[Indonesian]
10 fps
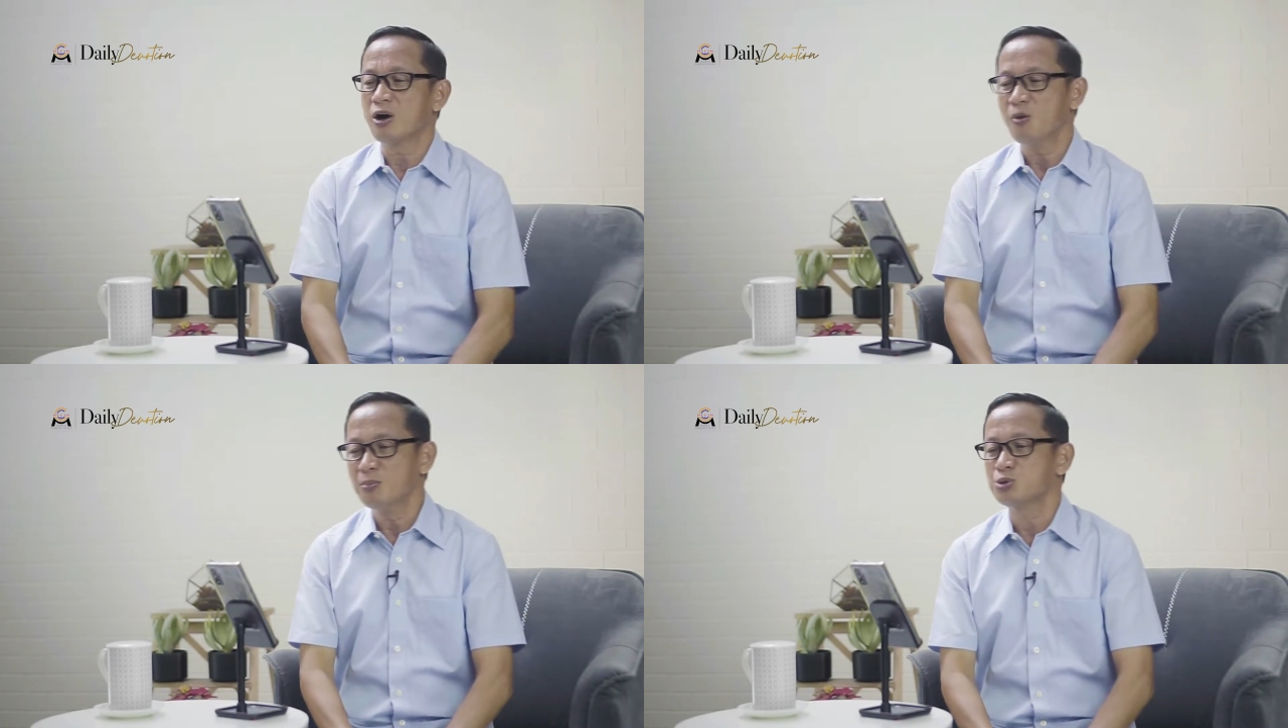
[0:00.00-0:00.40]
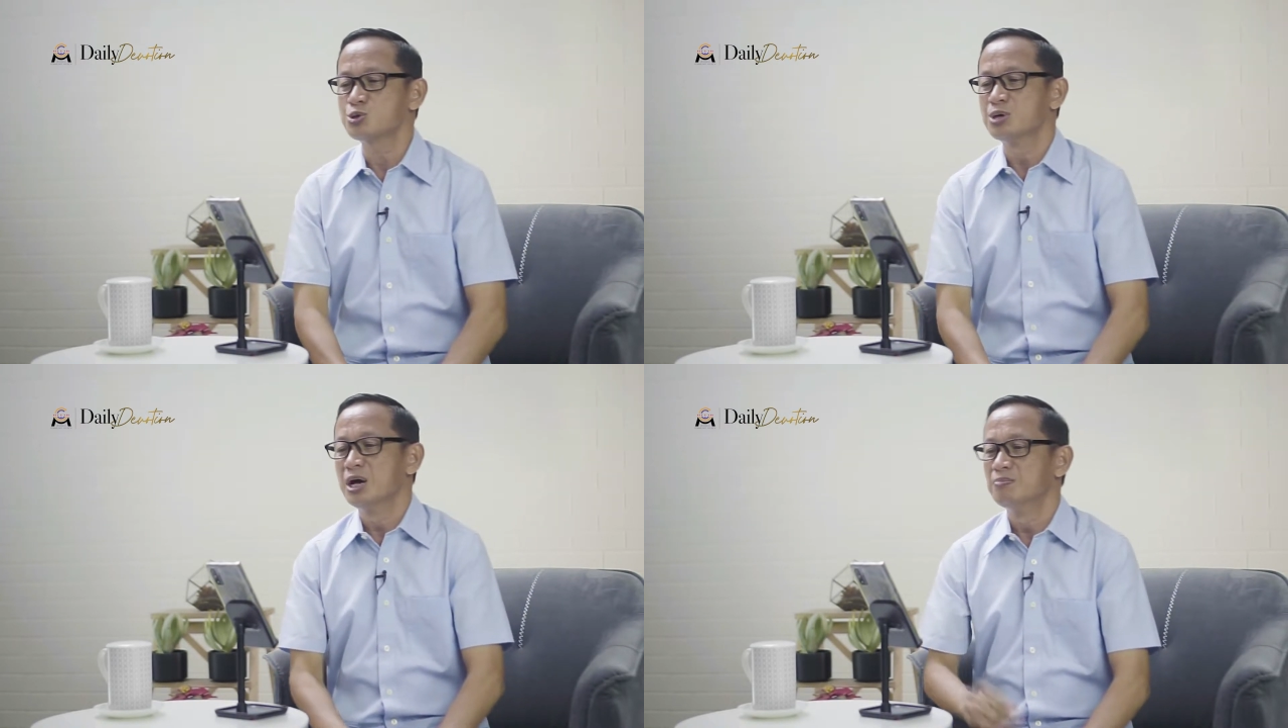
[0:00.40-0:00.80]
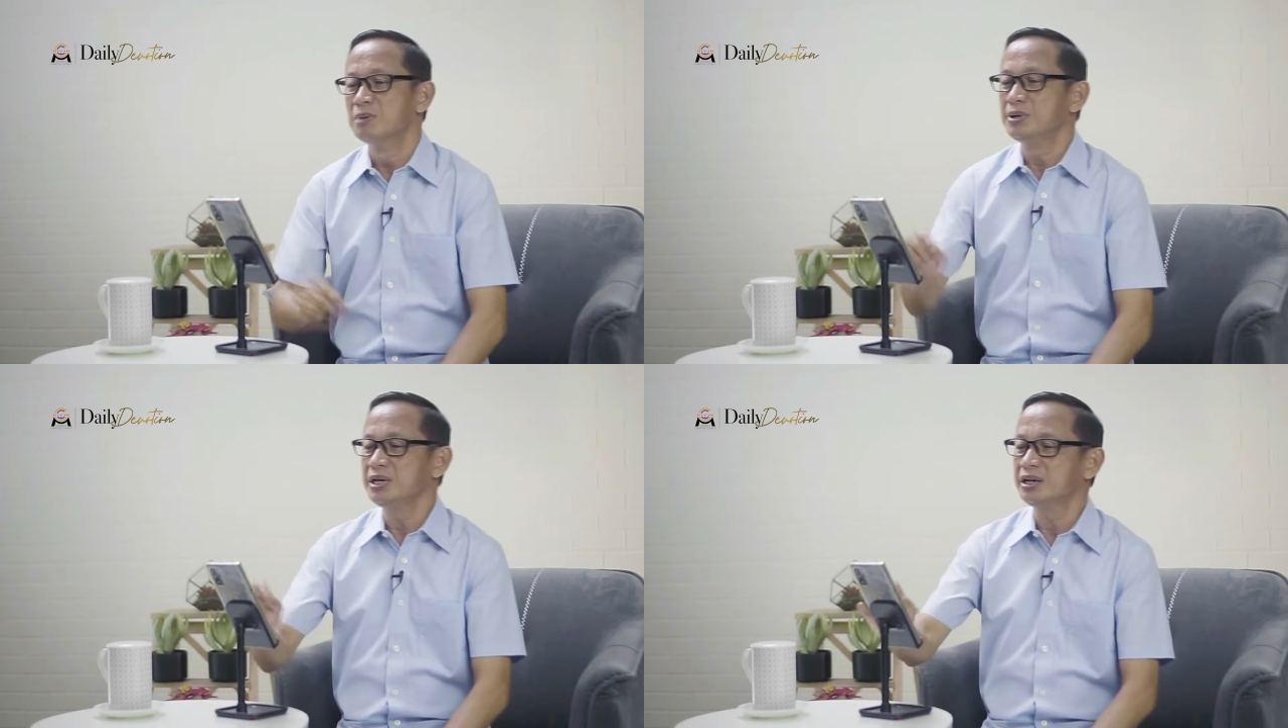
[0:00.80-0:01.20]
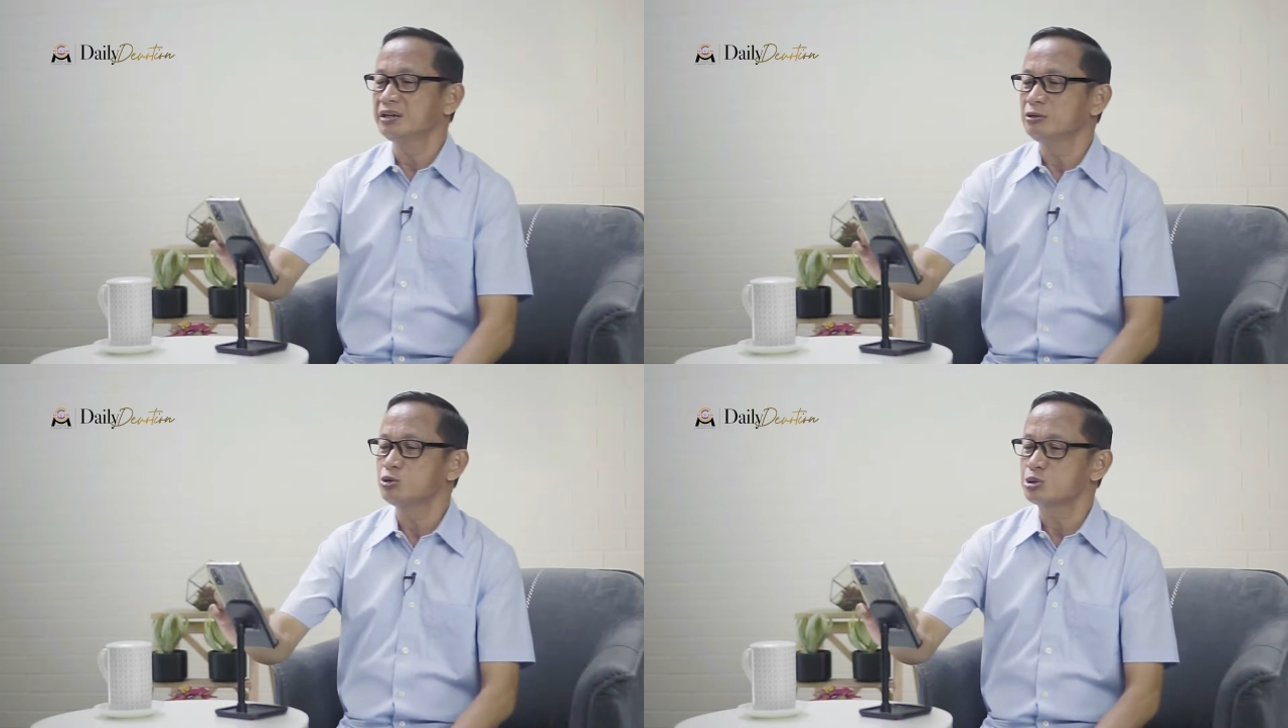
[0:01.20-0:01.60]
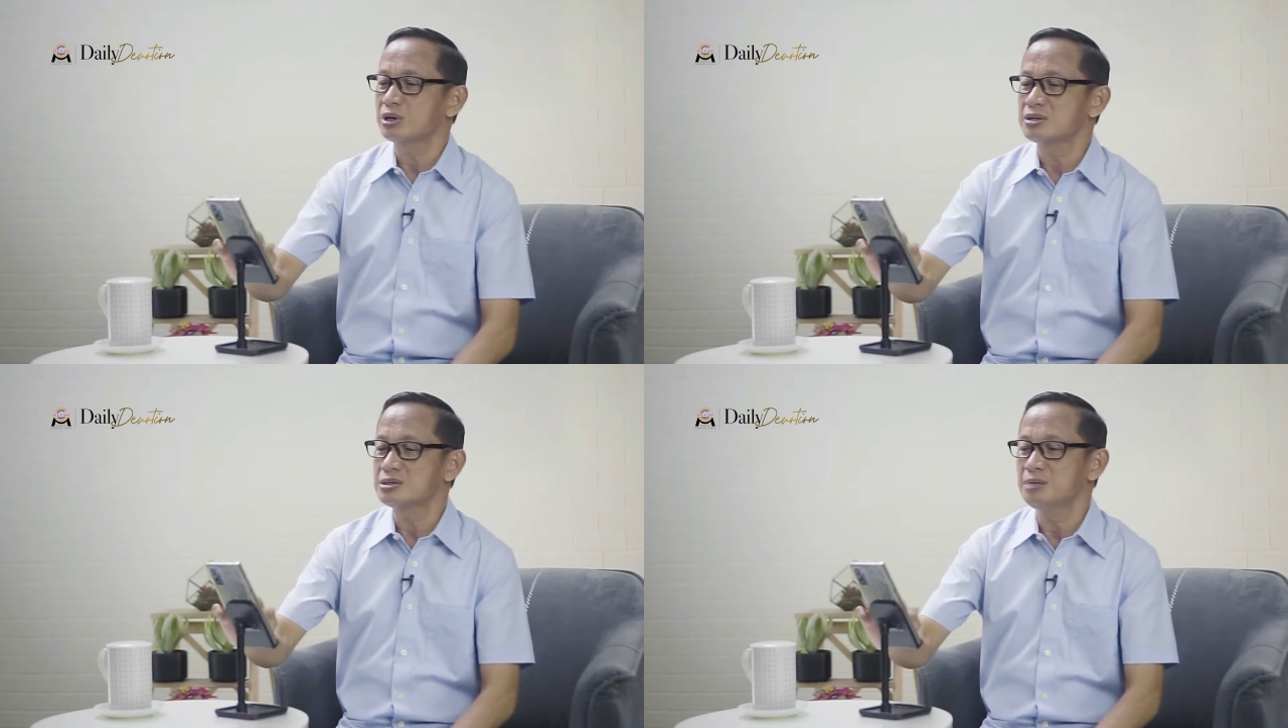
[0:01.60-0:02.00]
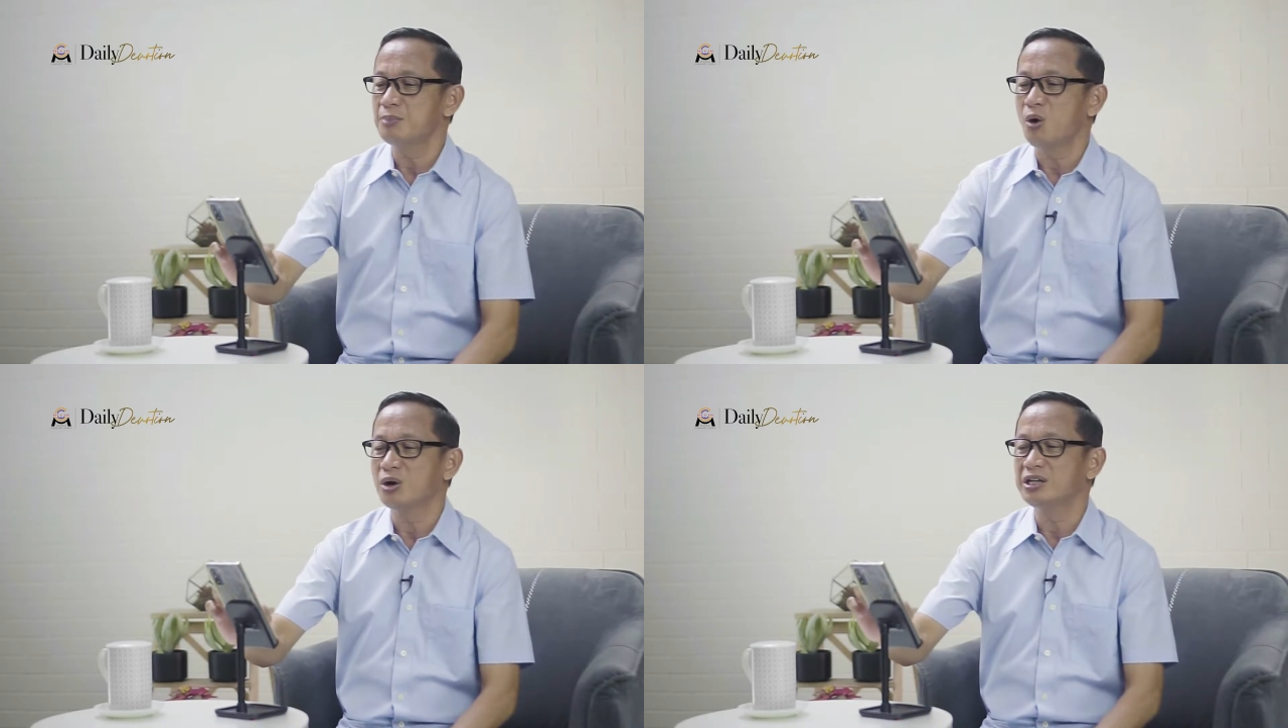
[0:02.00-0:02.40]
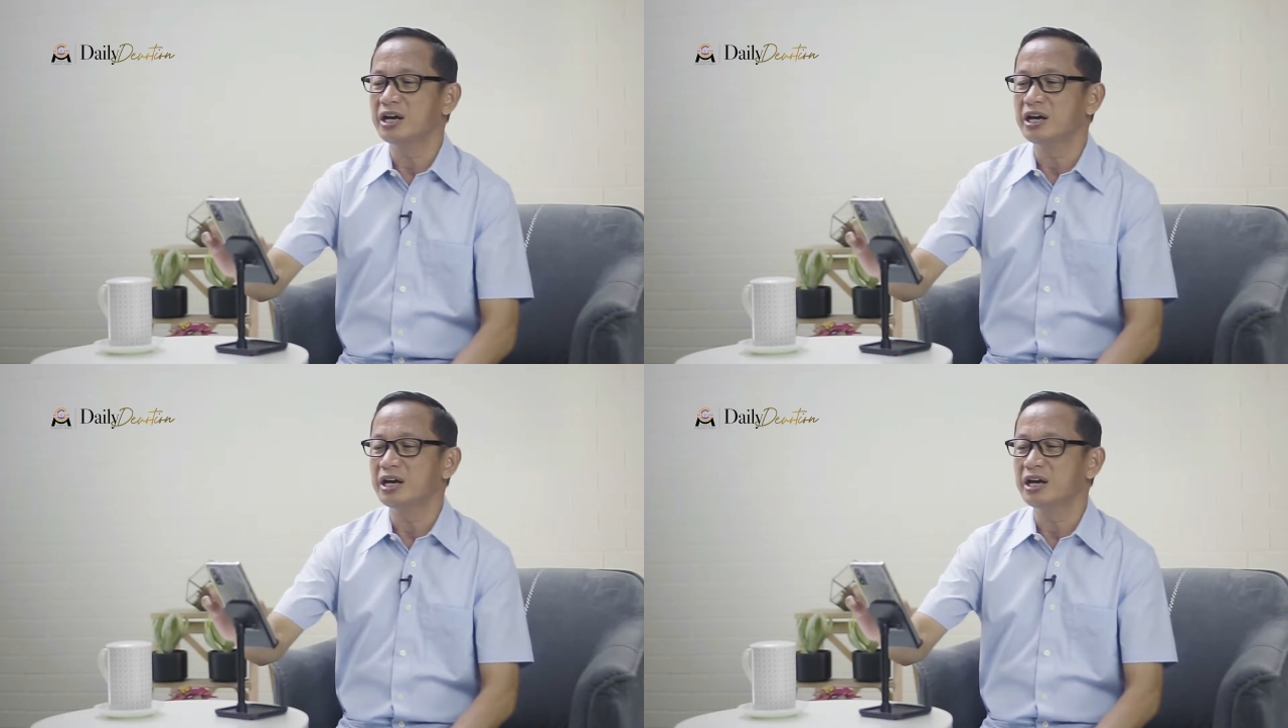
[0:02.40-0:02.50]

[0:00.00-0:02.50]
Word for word: Yakobus memberikan ilustrasi bahwa